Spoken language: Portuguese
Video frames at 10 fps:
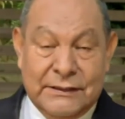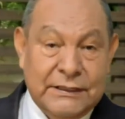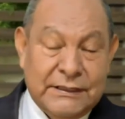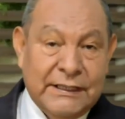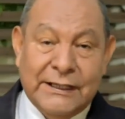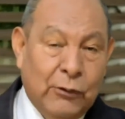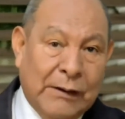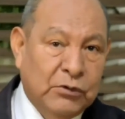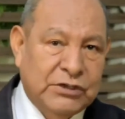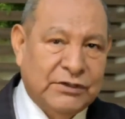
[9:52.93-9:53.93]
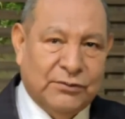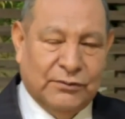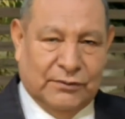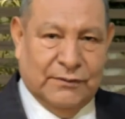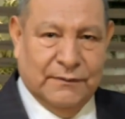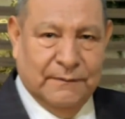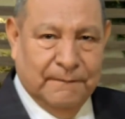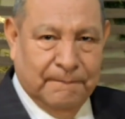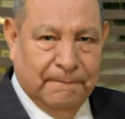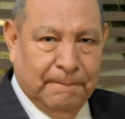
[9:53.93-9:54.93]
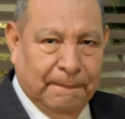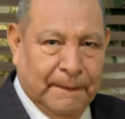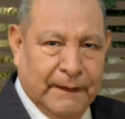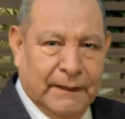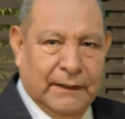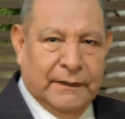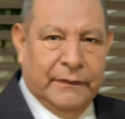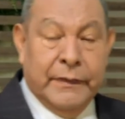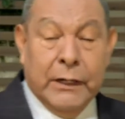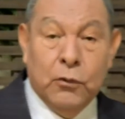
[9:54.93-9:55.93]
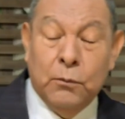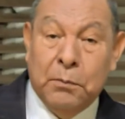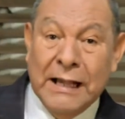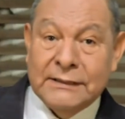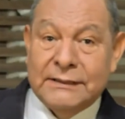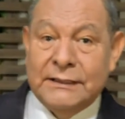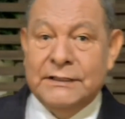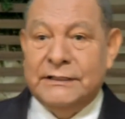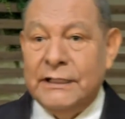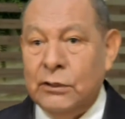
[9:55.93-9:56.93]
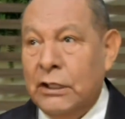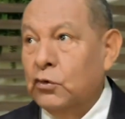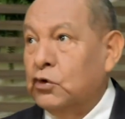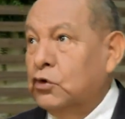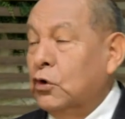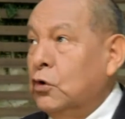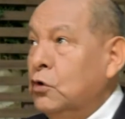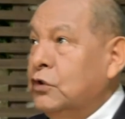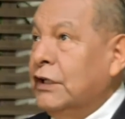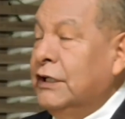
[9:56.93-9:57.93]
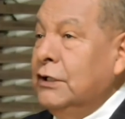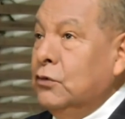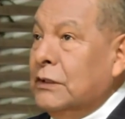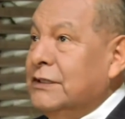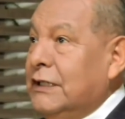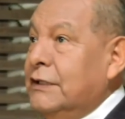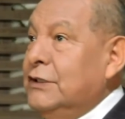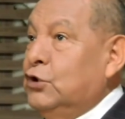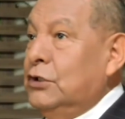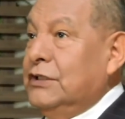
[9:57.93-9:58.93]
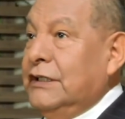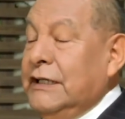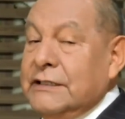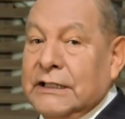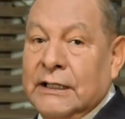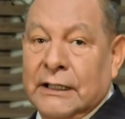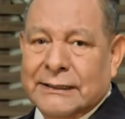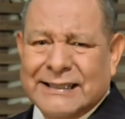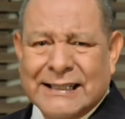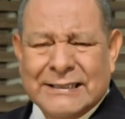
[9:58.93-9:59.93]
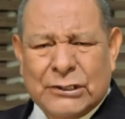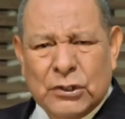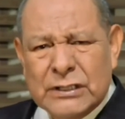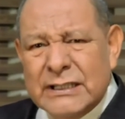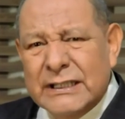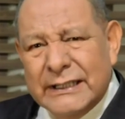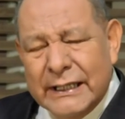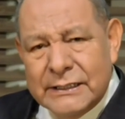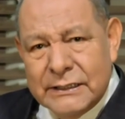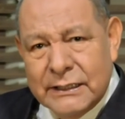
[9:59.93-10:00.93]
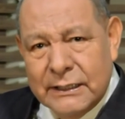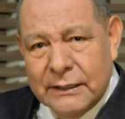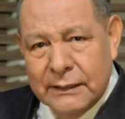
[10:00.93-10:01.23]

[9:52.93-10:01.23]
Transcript: dizer eu amo Jesus. Não basta dizer eu estou seguindo as tradições da igreja. Tradições de igreja?